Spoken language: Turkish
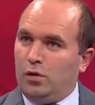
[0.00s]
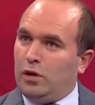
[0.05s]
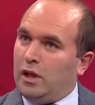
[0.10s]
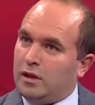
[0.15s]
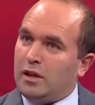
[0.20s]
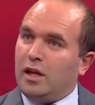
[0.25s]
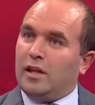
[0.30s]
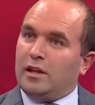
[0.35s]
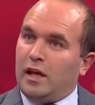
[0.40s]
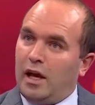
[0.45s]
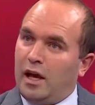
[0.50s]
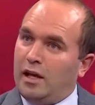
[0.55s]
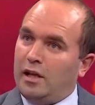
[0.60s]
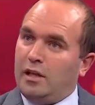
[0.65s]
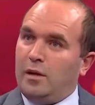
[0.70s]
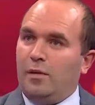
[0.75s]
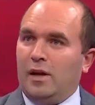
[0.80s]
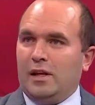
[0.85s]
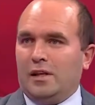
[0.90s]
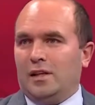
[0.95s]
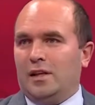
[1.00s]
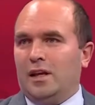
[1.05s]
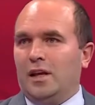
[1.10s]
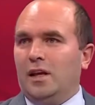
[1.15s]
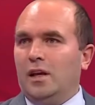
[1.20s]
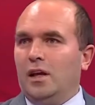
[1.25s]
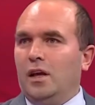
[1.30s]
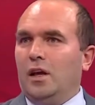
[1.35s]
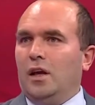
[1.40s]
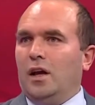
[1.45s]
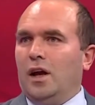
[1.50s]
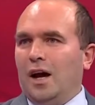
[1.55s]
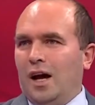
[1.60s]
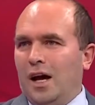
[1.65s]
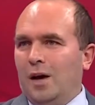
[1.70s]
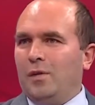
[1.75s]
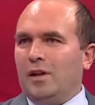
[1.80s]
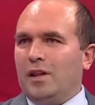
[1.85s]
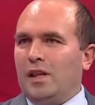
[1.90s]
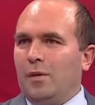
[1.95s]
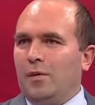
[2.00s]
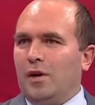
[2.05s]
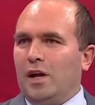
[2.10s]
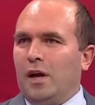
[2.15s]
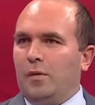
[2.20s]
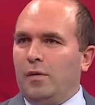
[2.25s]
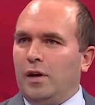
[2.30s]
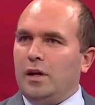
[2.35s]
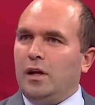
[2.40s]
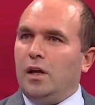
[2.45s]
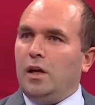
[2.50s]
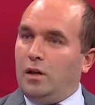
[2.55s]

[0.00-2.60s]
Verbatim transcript: Hatta daha iyiydi belki de. Çok istikrarlı Ahmet'le beraber.